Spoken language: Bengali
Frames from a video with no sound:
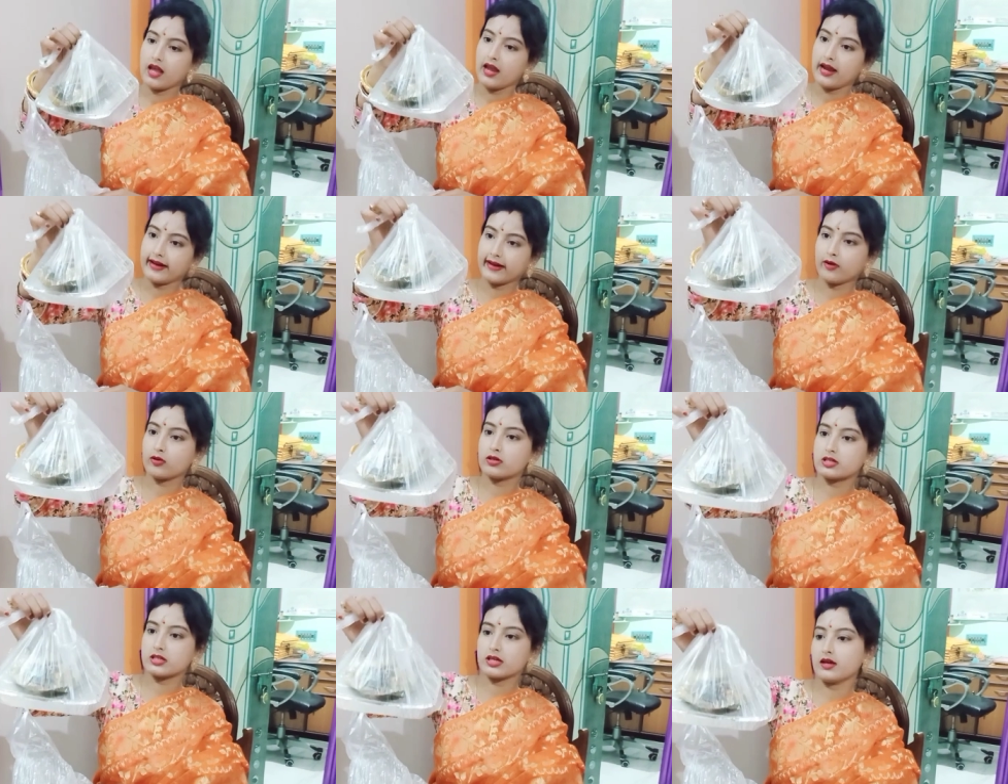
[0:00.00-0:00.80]
এটা
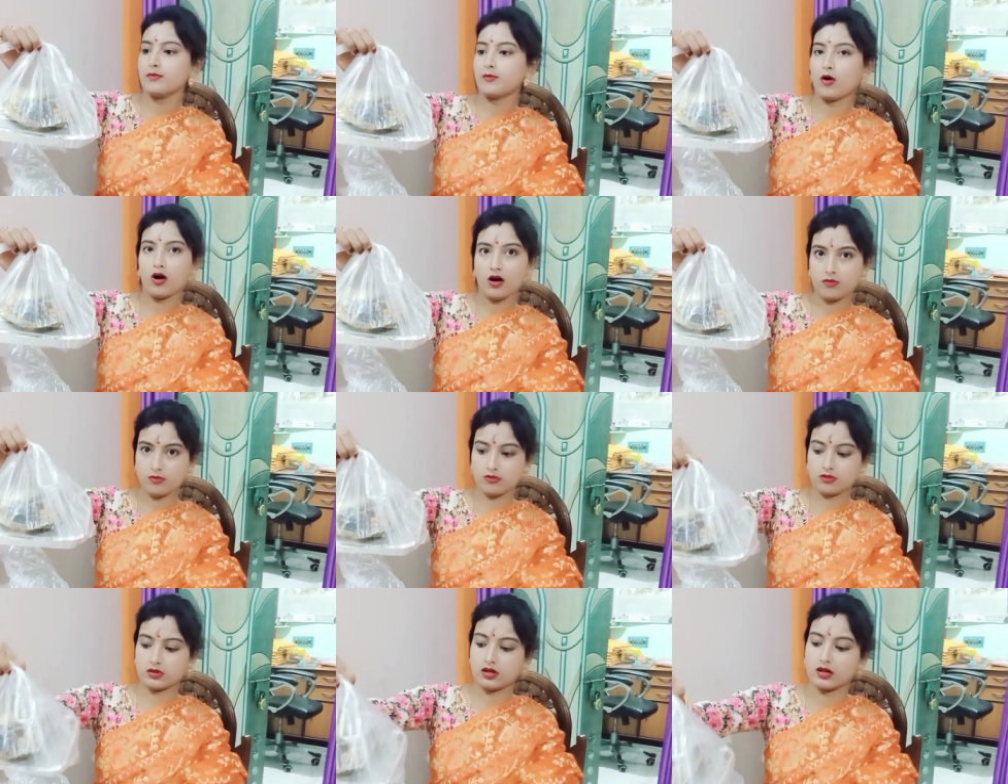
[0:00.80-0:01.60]
হচ্ছে
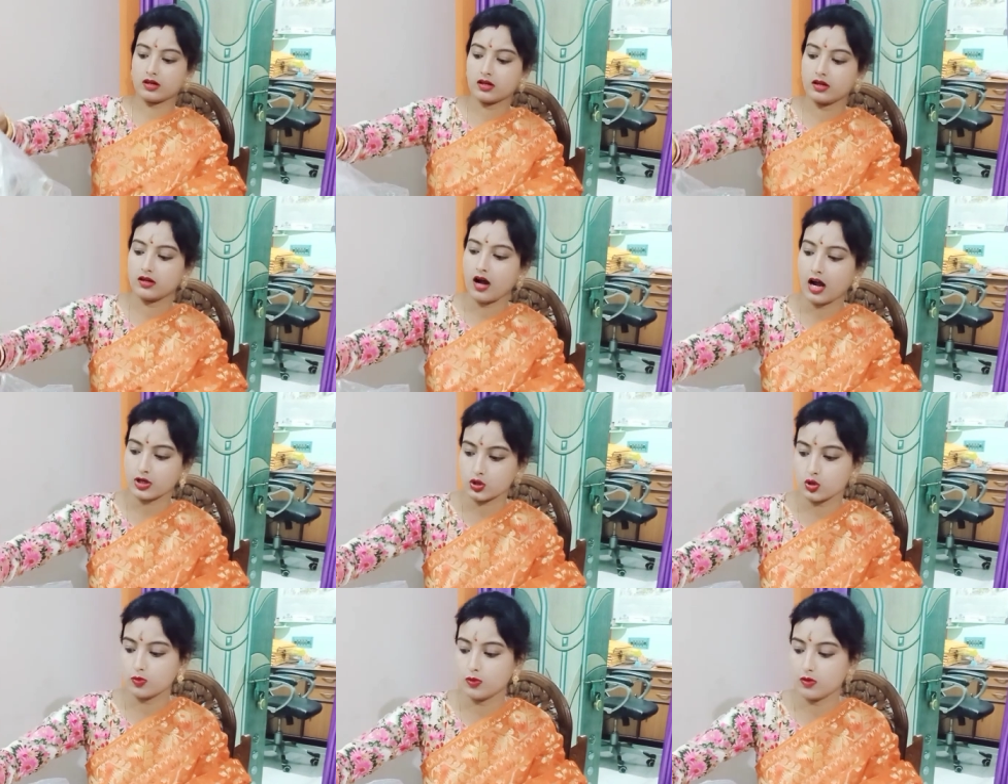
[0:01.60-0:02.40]
মহাভক্ত
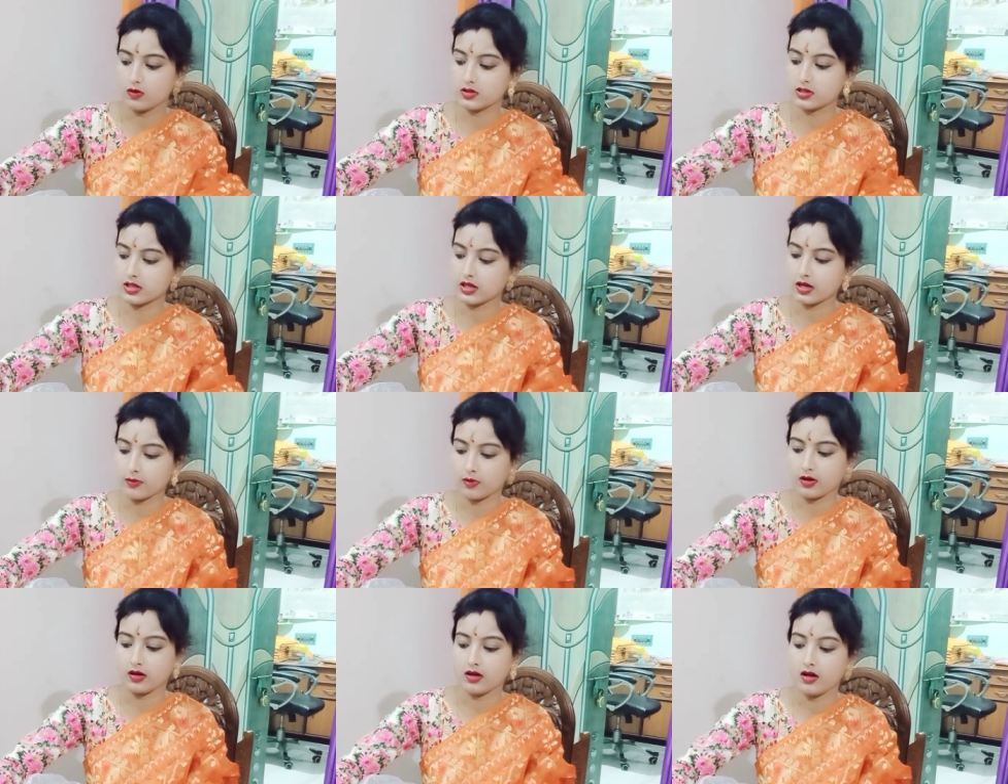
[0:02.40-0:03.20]
আসল ভোগ যেটাকে
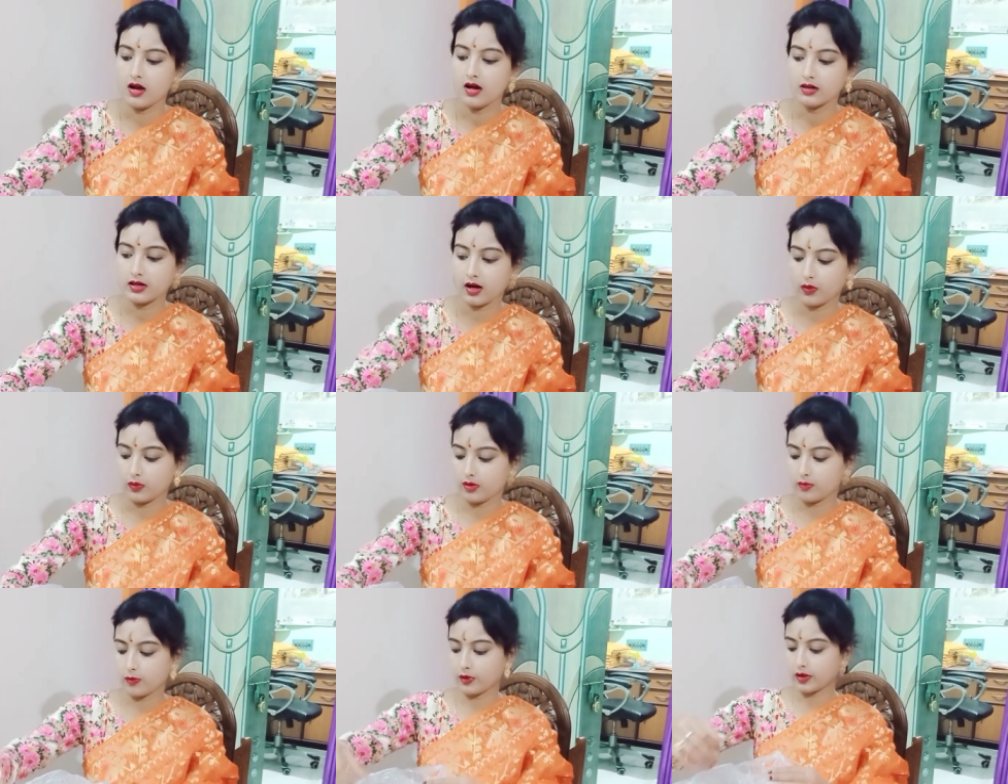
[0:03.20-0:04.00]
বলে ঠাকুরের
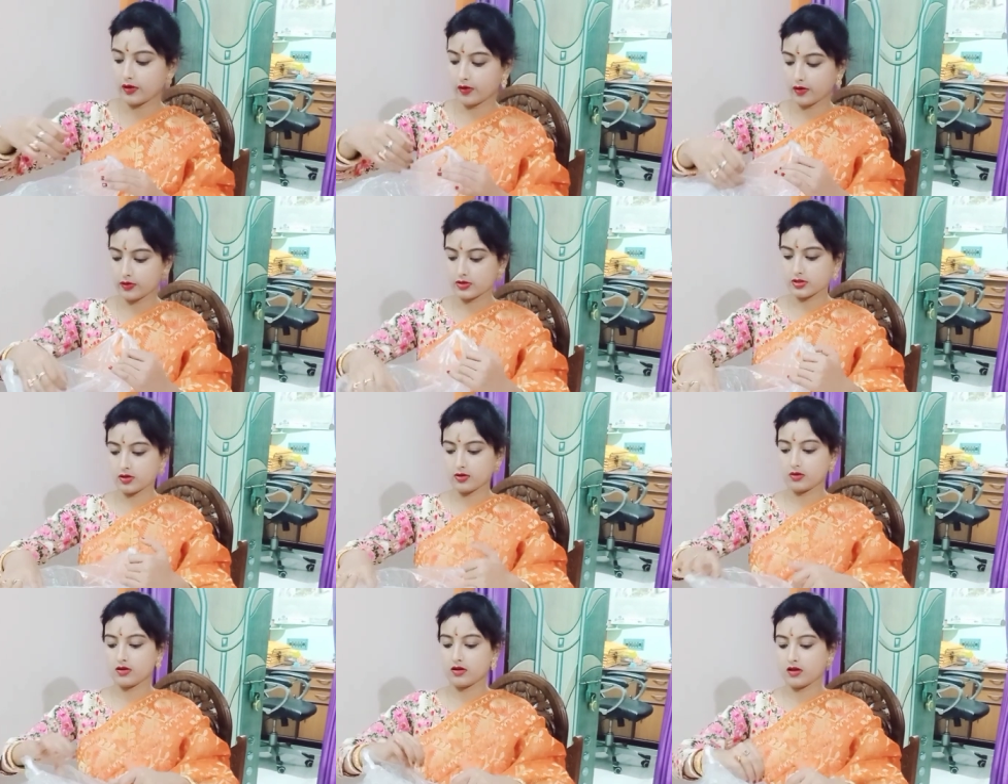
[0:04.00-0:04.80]
ভোগে দেওয়া হয়েছে
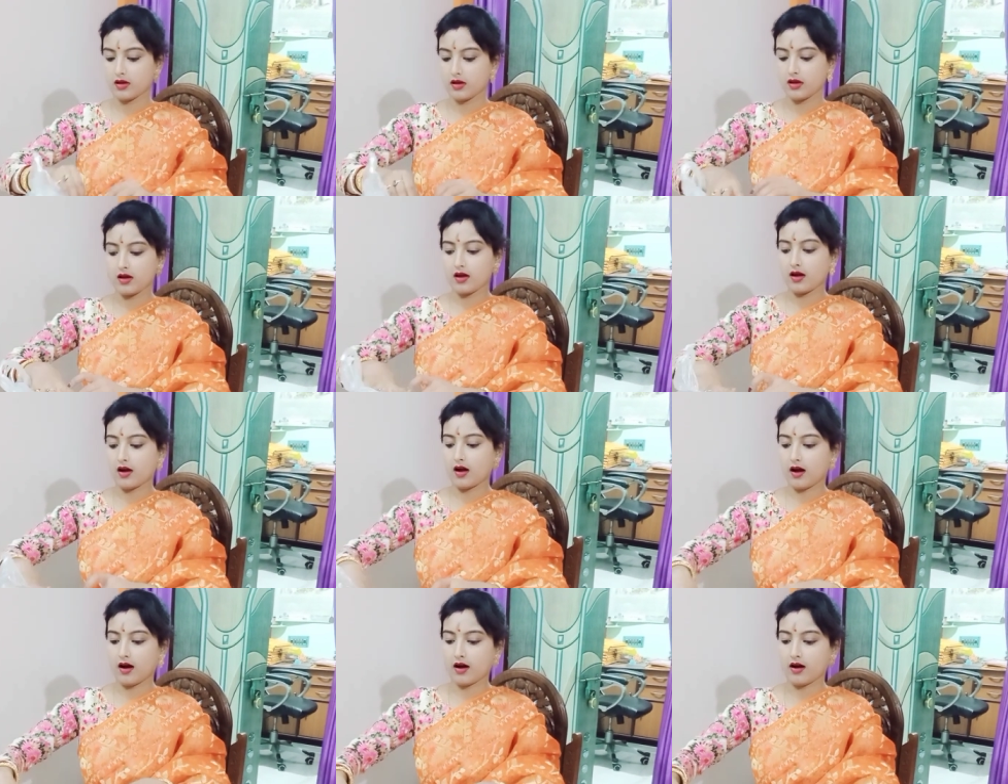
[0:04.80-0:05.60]

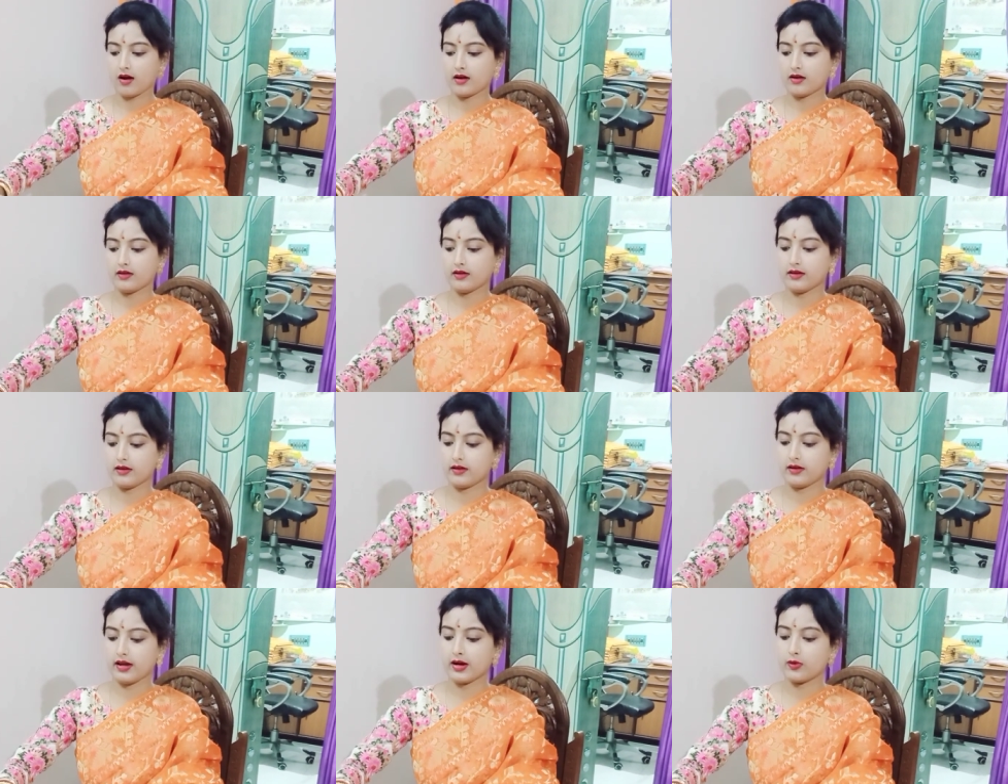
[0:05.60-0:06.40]
আর
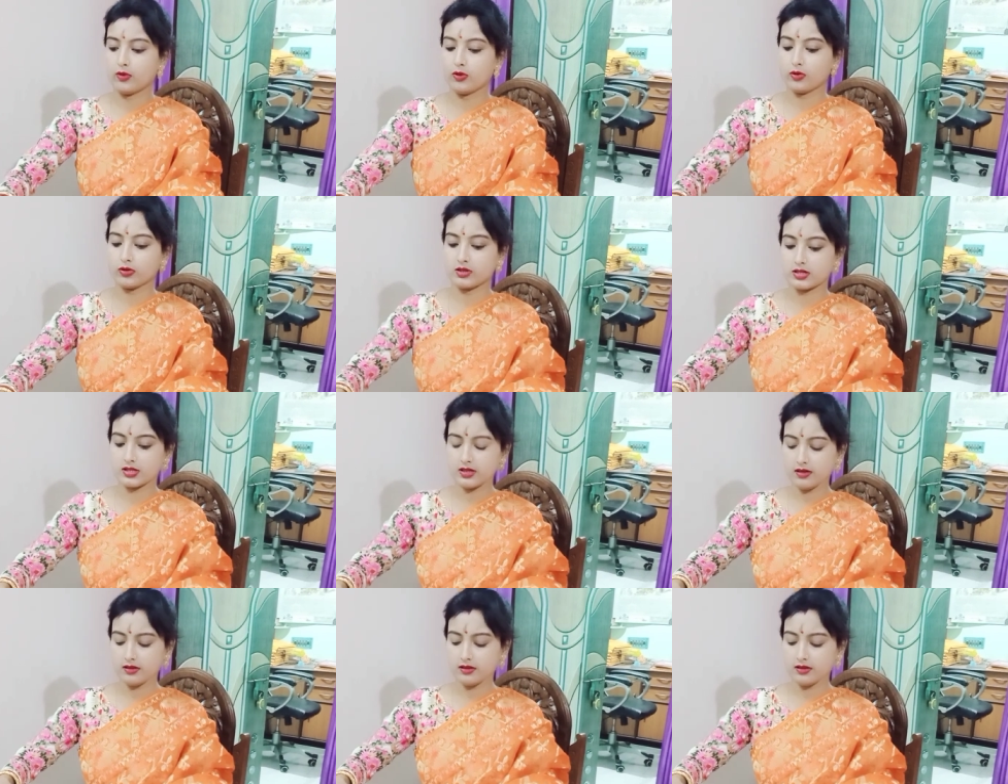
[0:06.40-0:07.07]
এগুলো হচ্ছে